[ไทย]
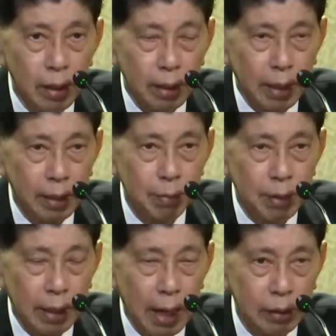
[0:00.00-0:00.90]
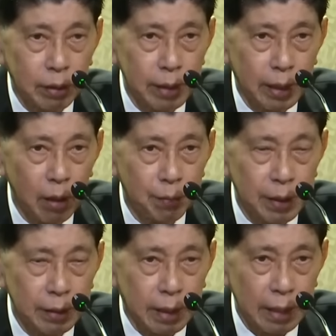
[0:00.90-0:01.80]
คณะกรรมการก็ได้เข้าไป
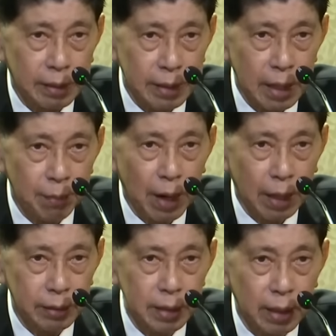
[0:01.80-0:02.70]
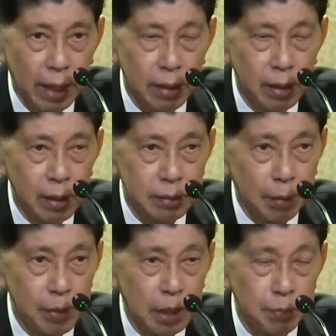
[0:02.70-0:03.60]
ไกลเกลี่ยบางเรื่องให้ แต่
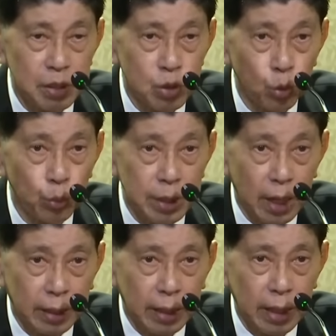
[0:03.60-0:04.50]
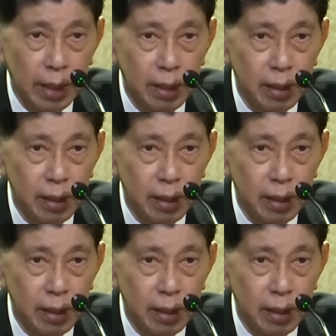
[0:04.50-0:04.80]
ไม่ใช่ไปสู้เอียกันนะ